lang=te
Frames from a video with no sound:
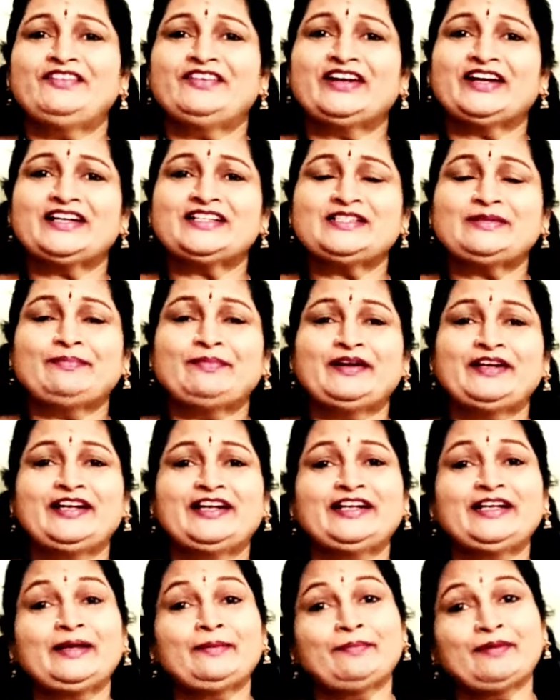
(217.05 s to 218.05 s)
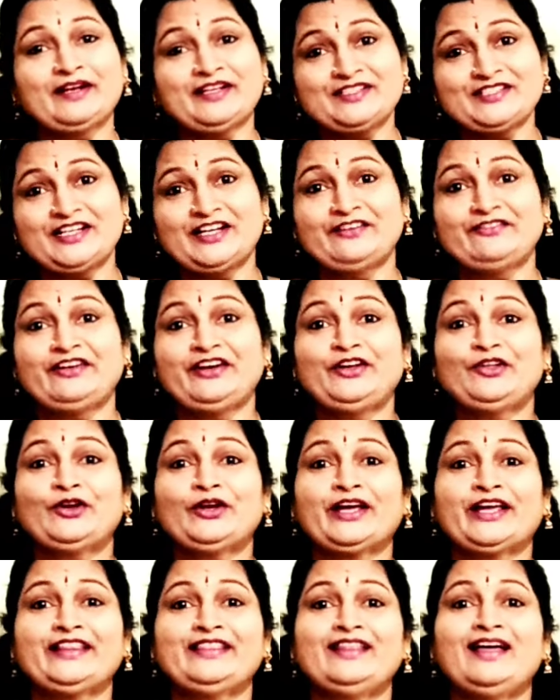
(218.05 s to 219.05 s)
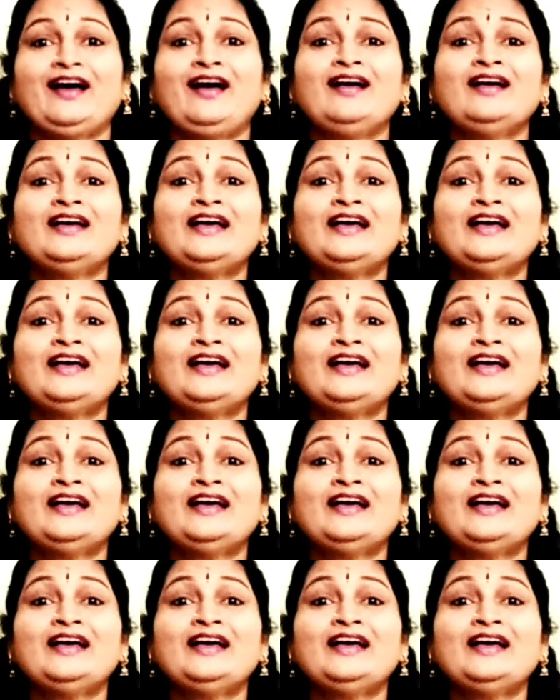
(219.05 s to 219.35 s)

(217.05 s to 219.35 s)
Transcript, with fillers: వివరంగా చెప్పండి అంటే ఇప్పటి నుంచి నేను వీడియోల కింద